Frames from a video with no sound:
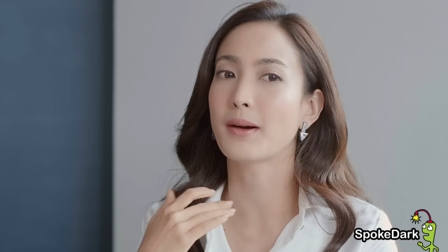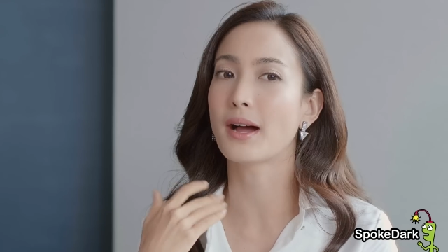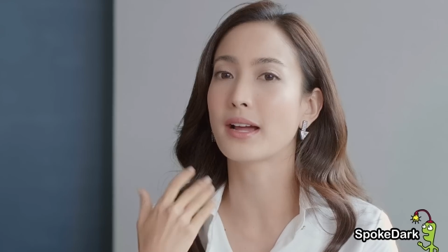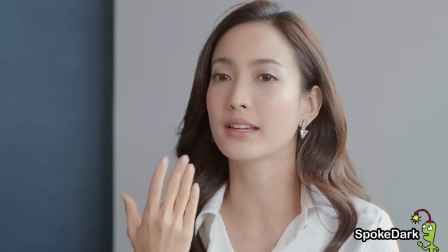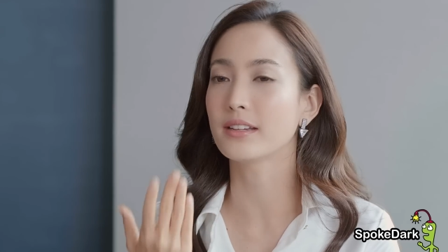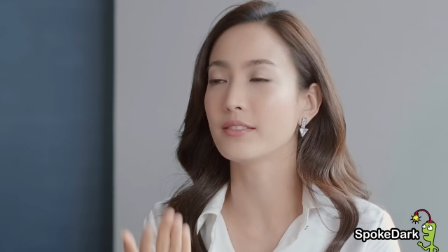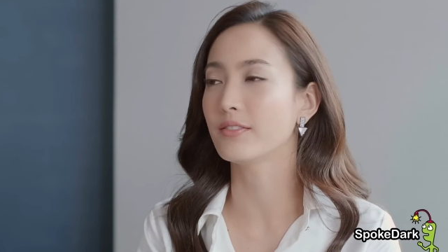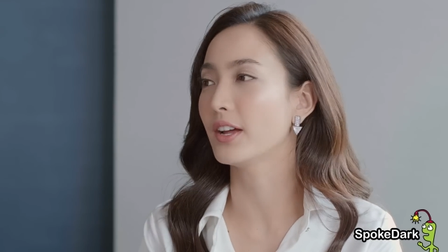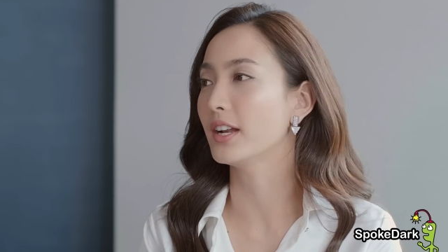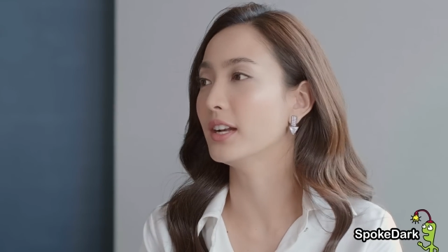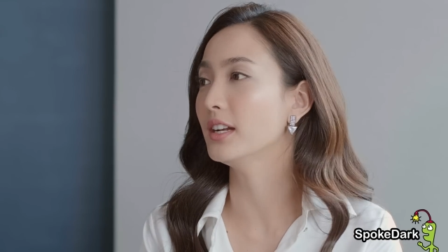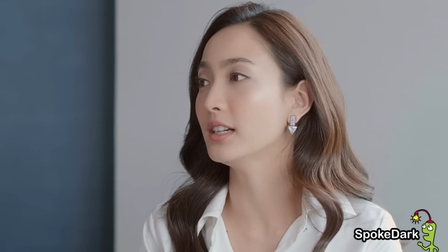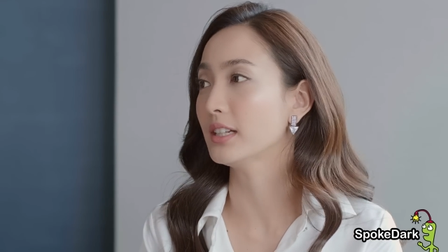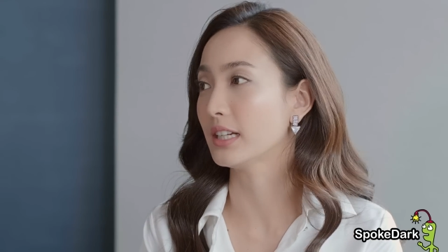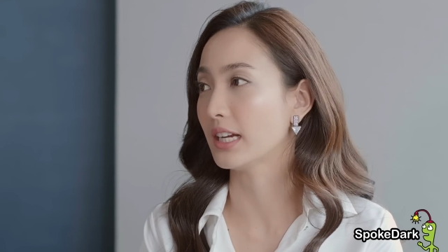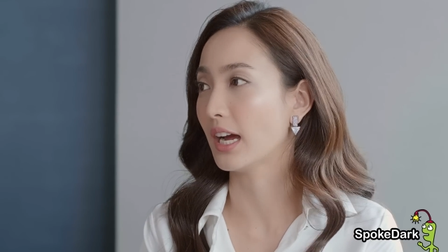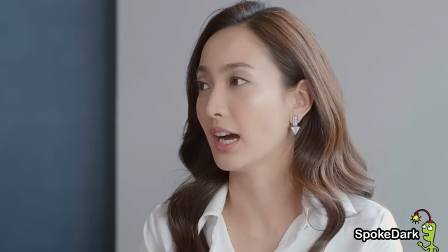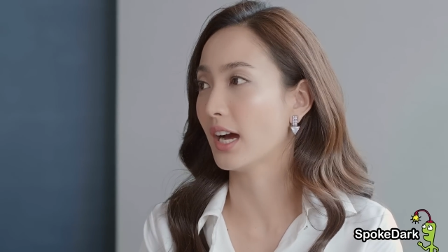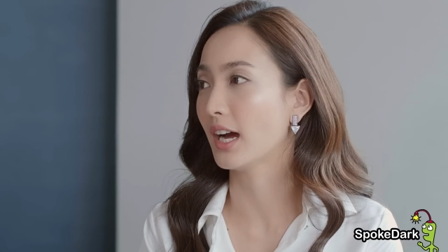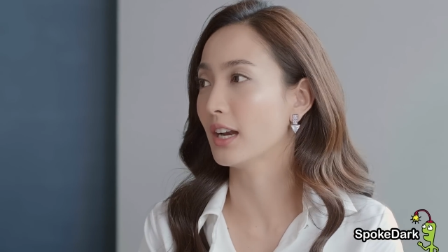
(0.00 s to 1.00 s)
มาอีเวนต์อ
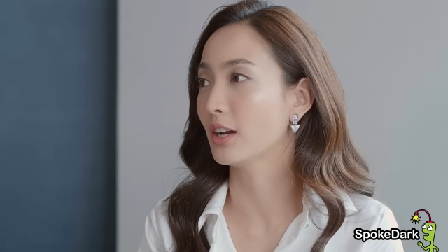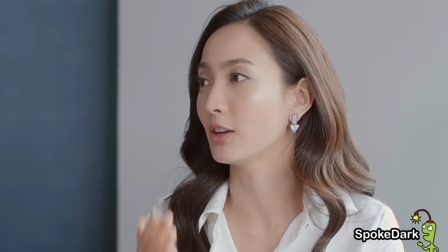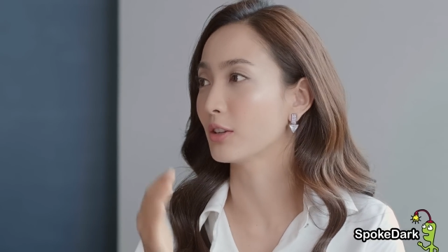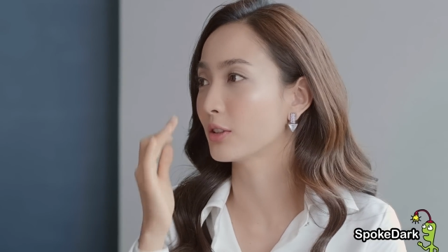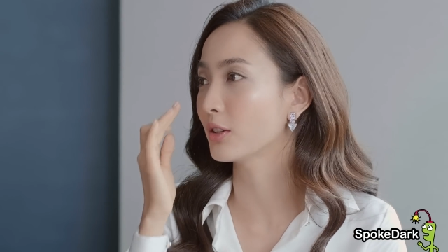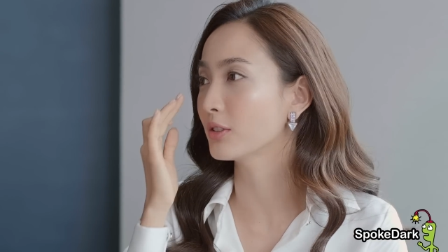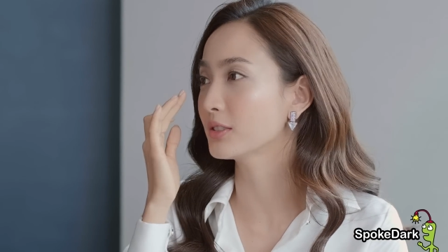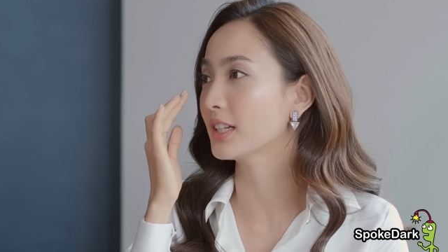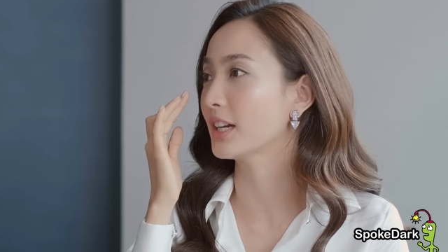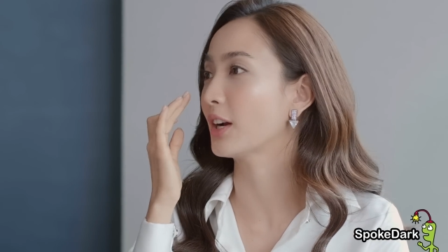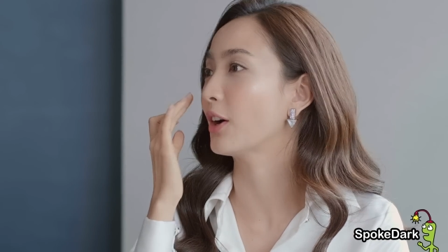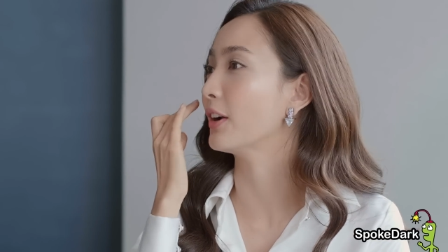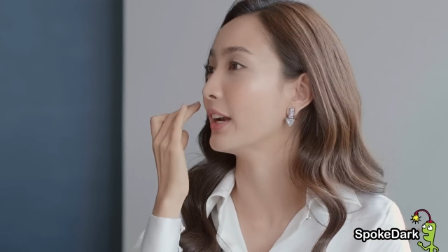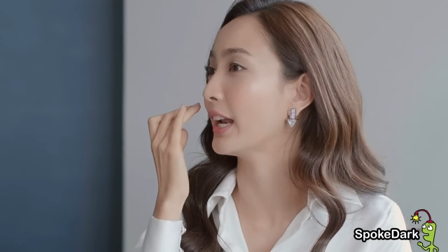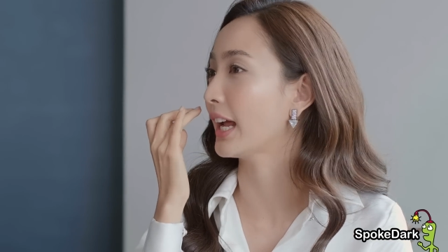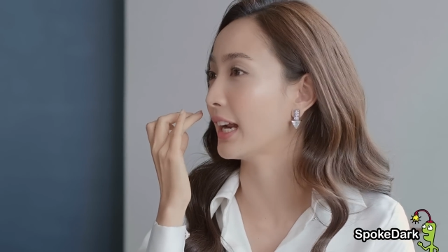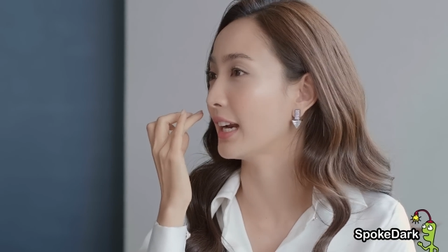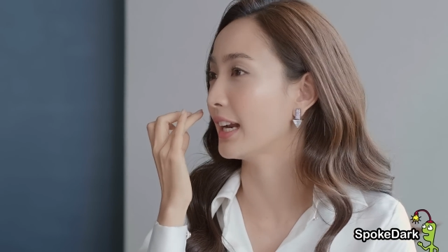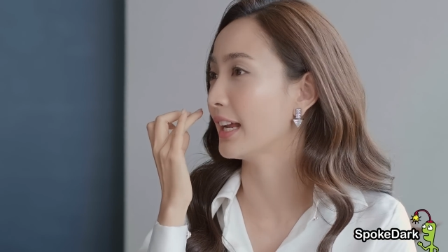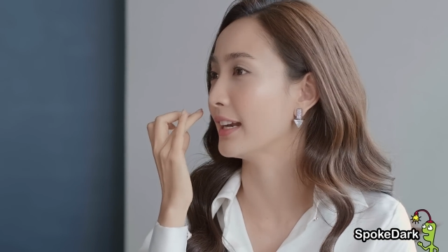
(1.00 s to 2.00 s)
ย่างเงี้ยค่ะเราต้องใส่คอน
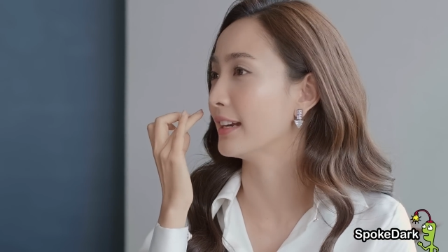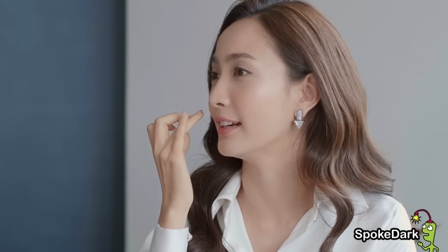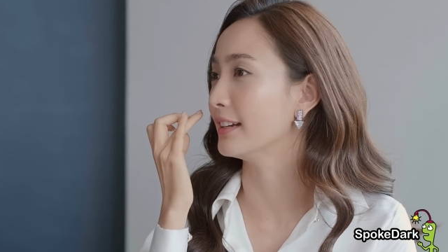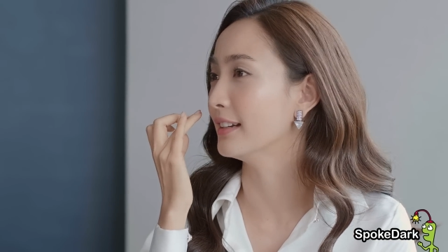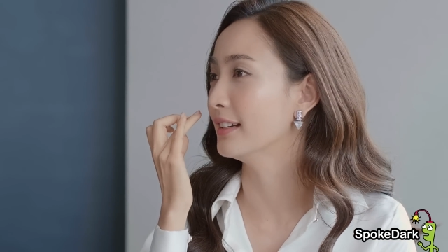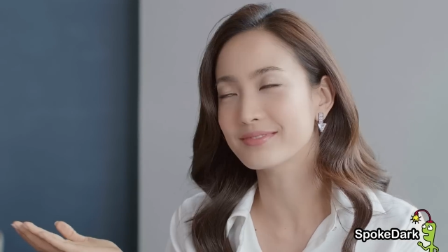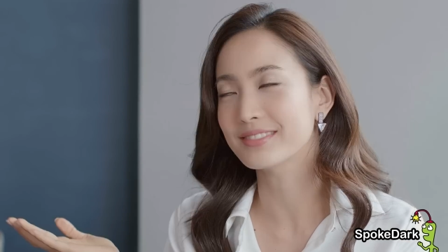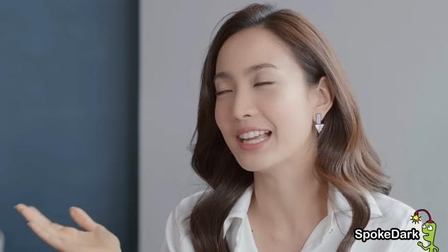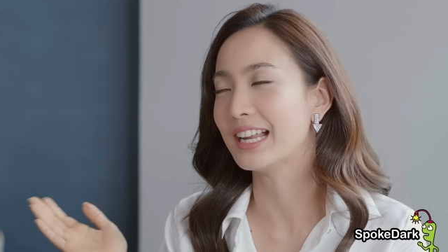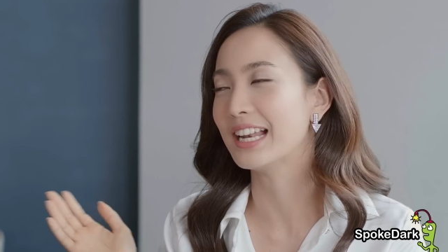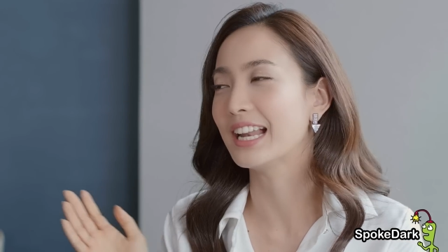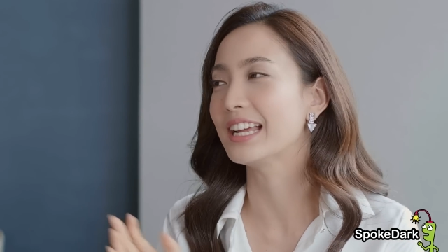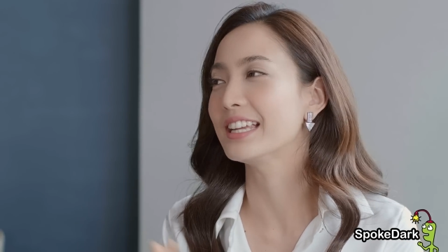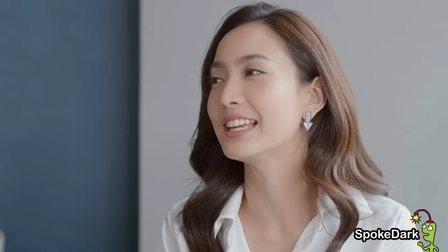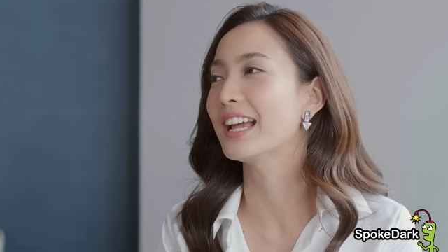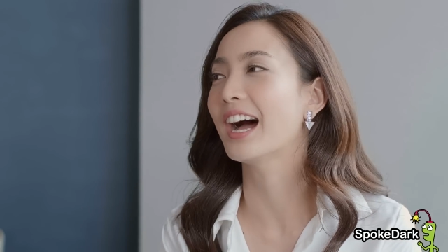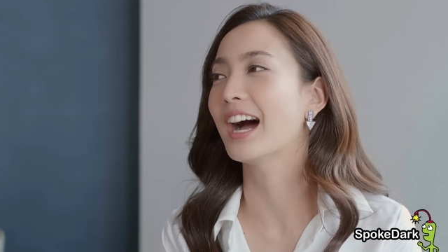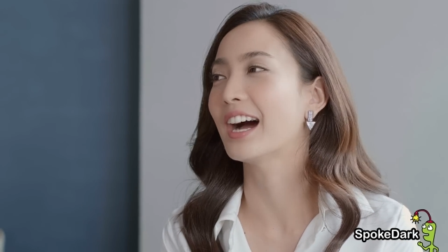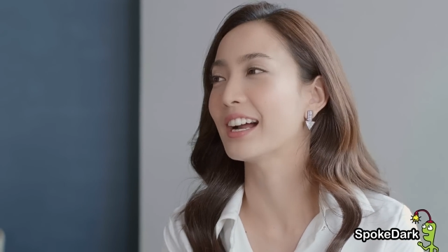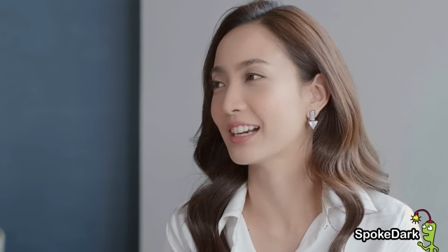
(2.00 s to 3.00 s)
แทคเลนส์หลาย
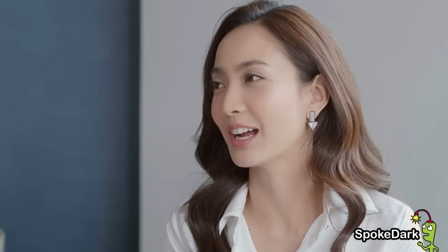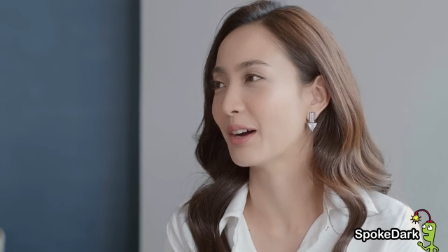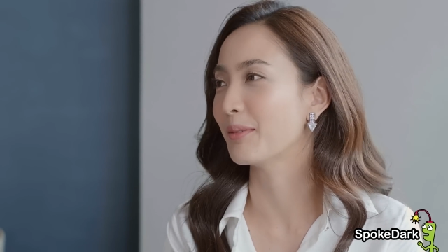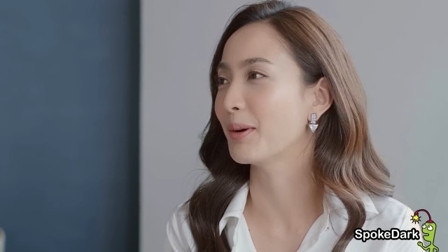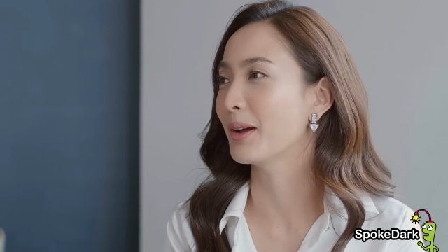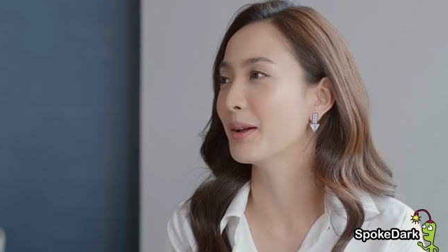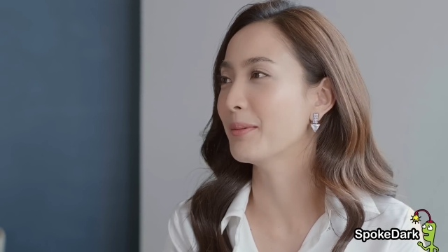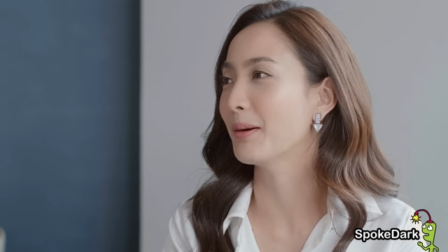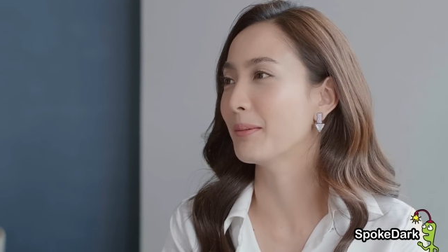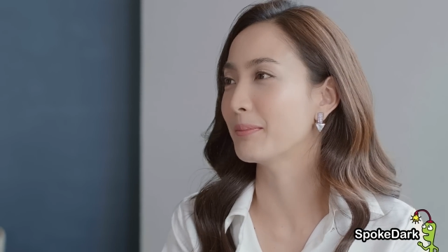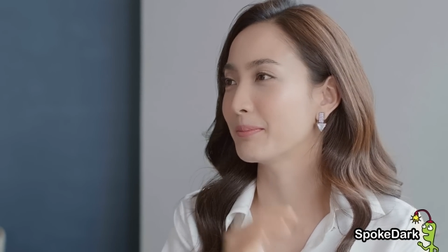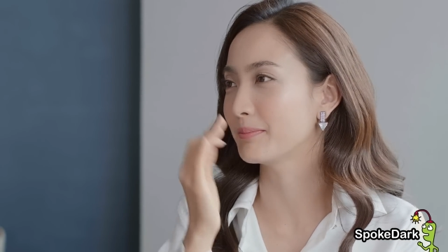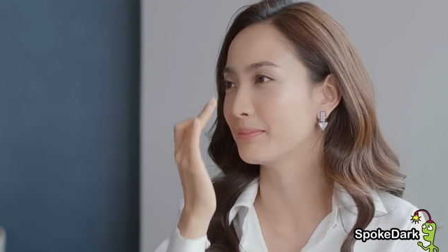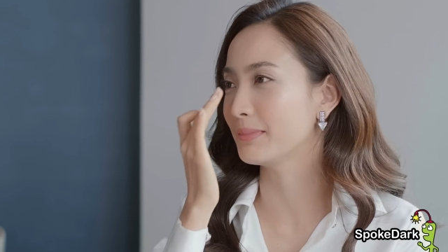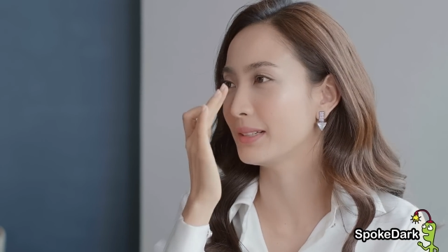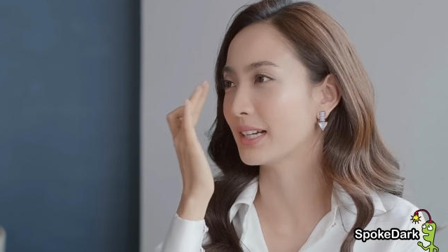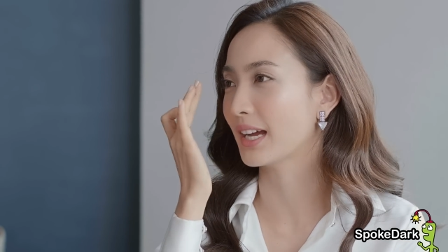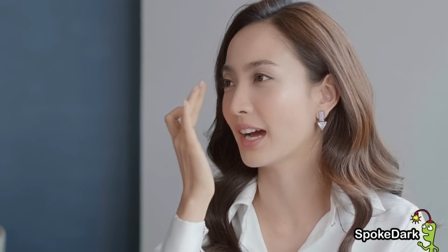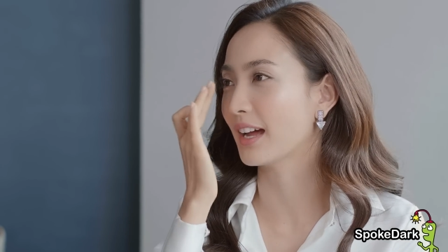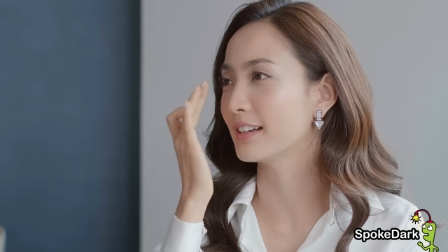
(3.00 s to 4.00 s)
ๆ อย่างทำให้แบบ ก็
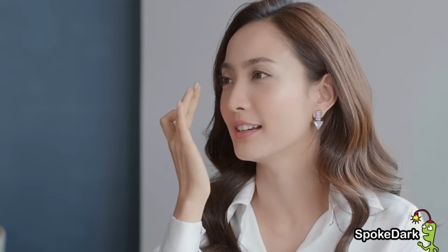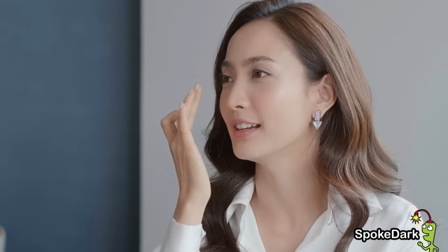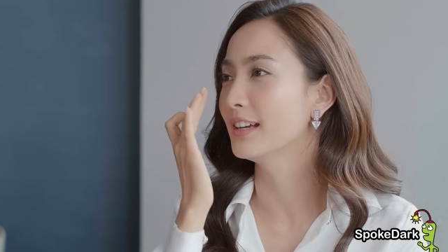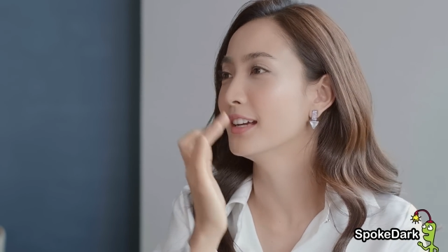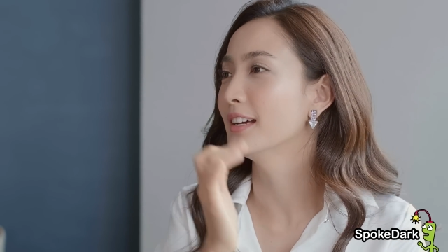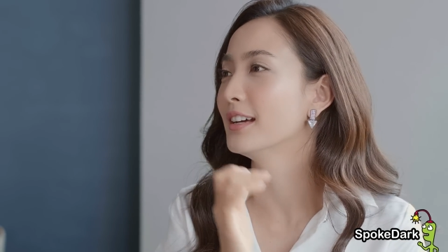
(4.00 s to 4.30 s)
คือต้องยุ